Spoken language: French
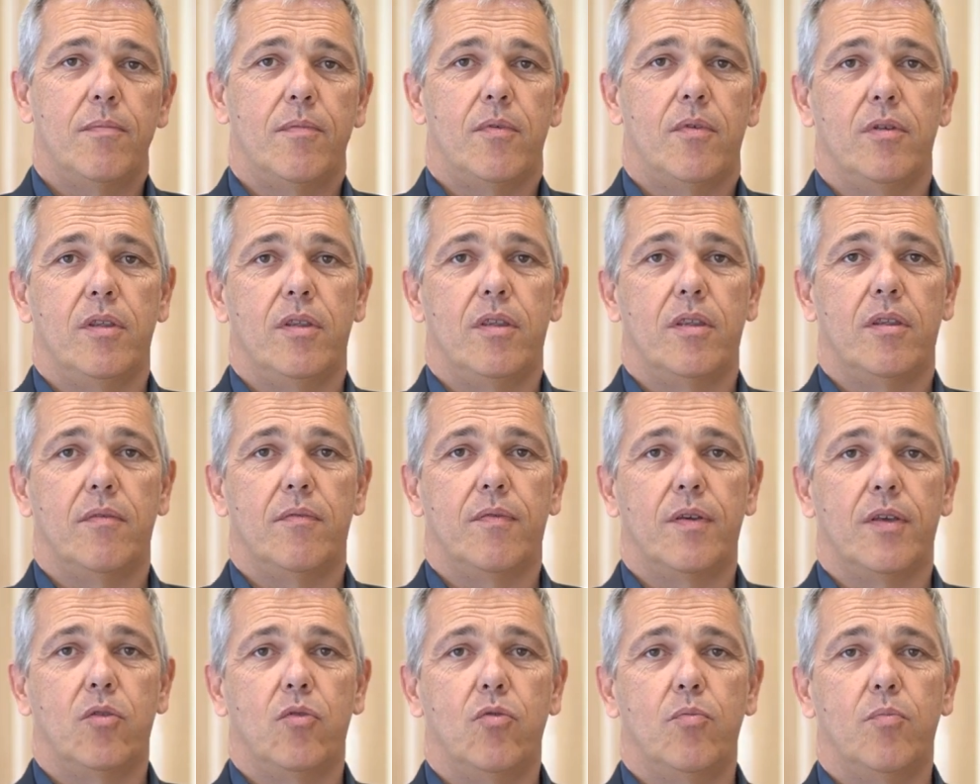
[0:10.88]
hein. il
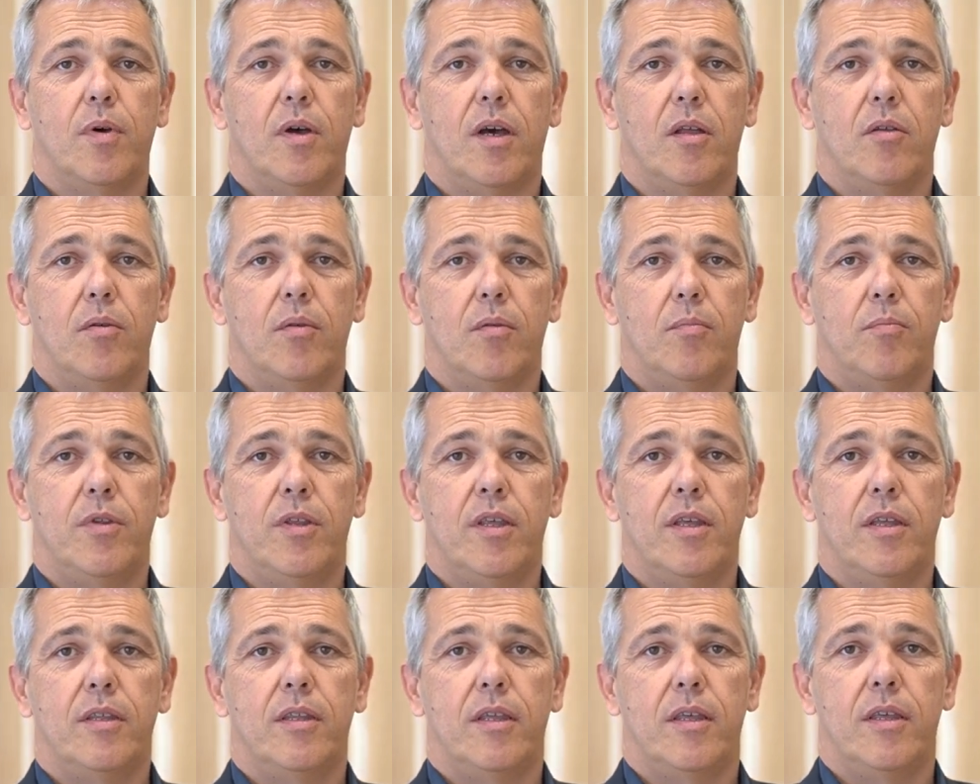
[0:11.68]
s'effectue par le
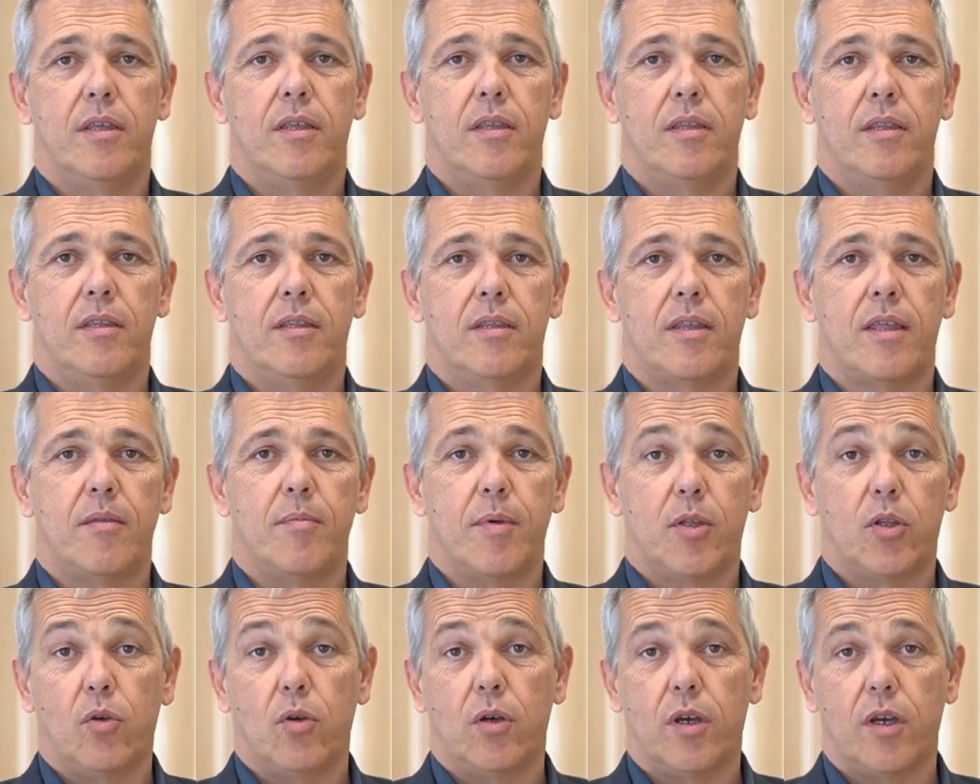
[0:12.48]
biais des
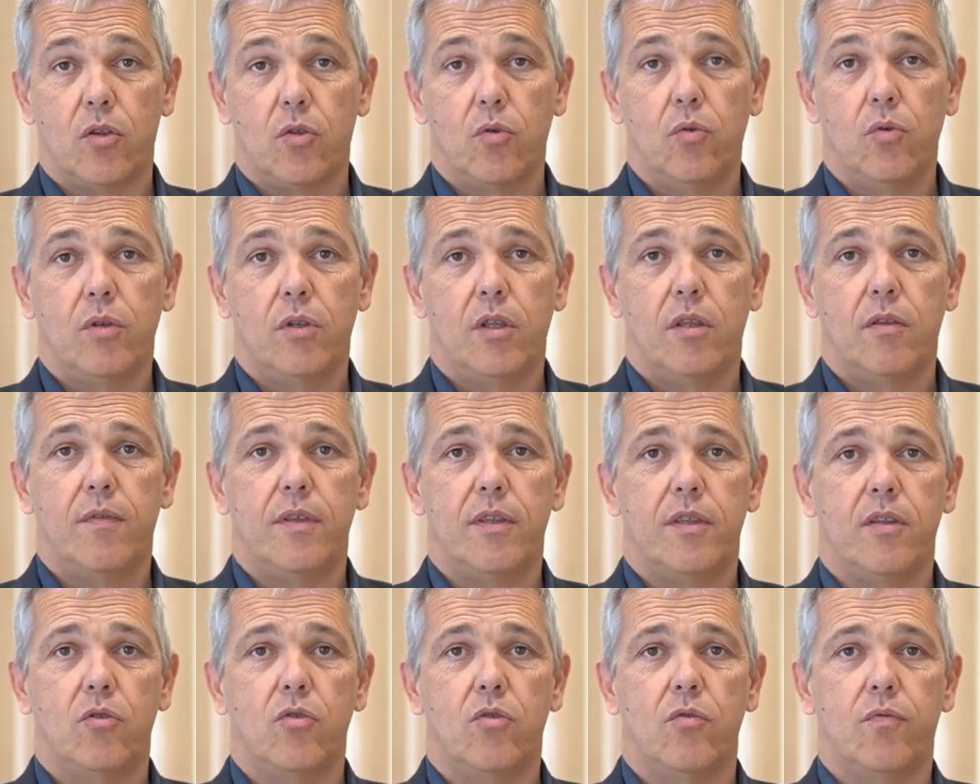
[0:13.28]
animateurs réseau qui
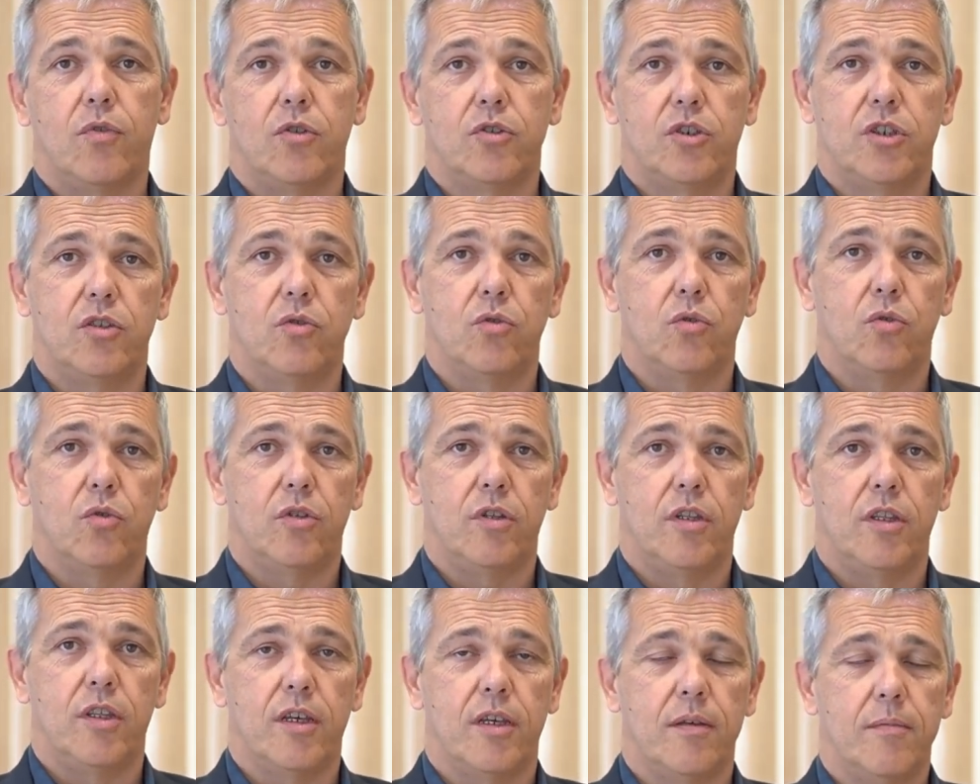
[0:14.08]
visitent nos franchisés au
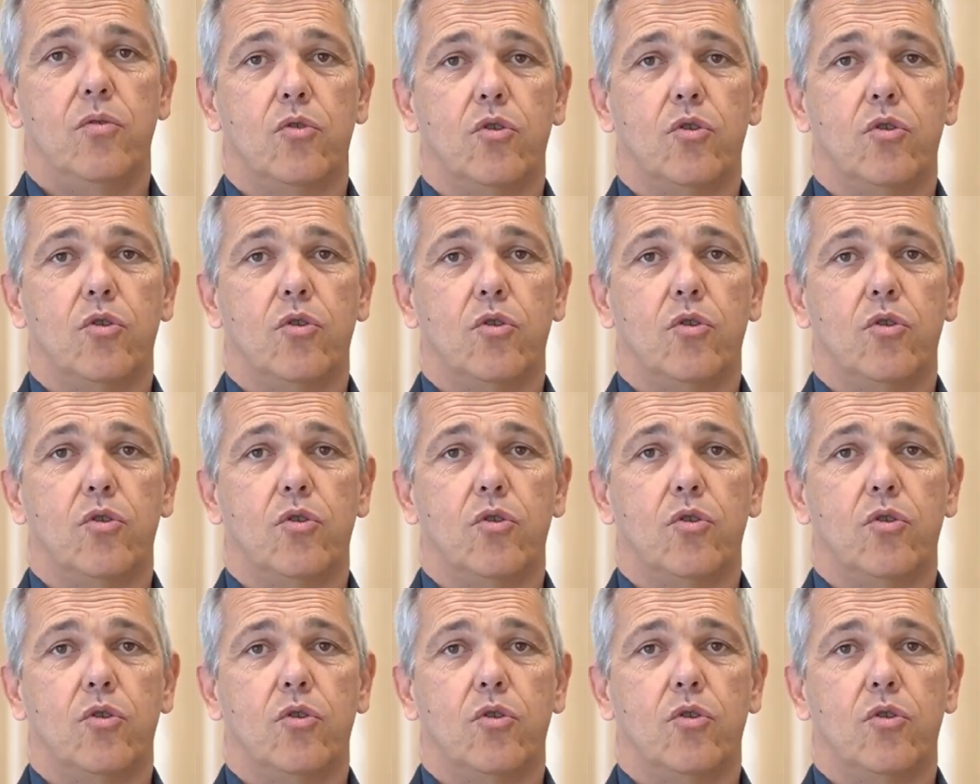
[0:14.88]
quotidien.